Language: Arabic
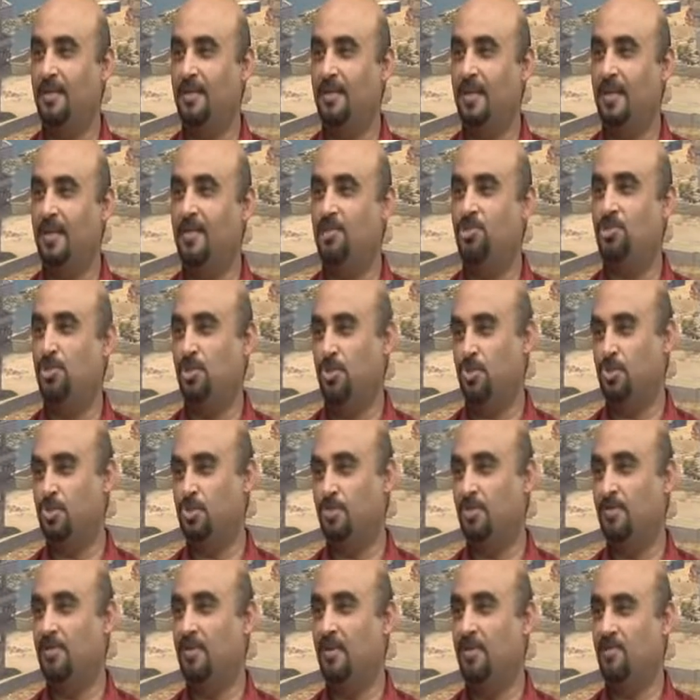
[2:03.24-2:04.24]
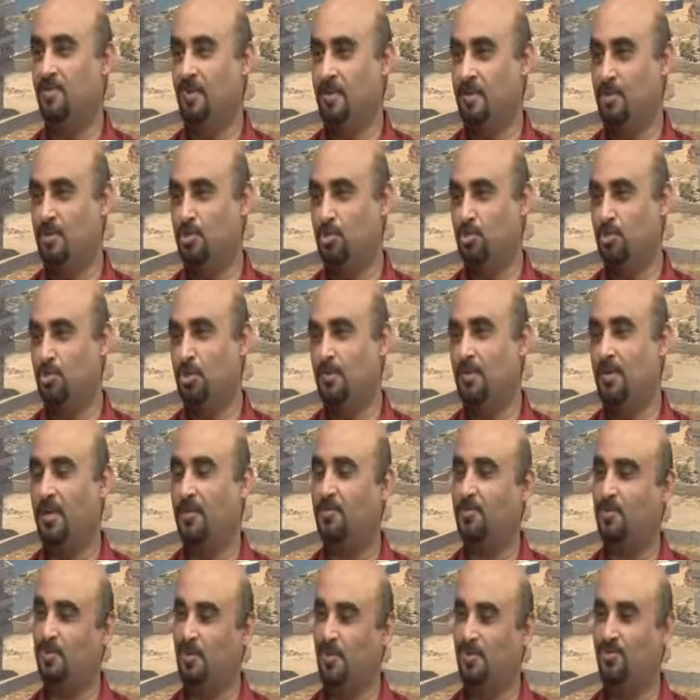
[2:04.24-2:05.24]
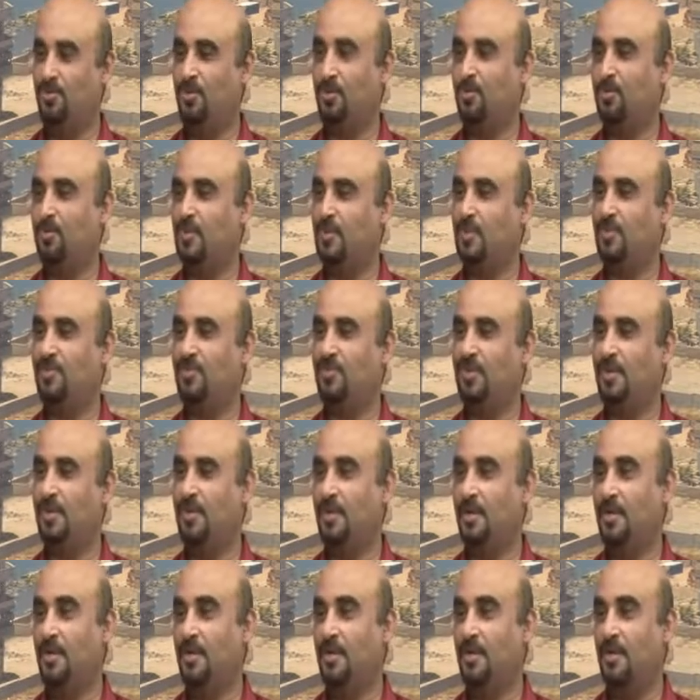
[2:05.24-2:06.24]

اللي عايشينه أفراد المجتمع بما فيهم الأطفال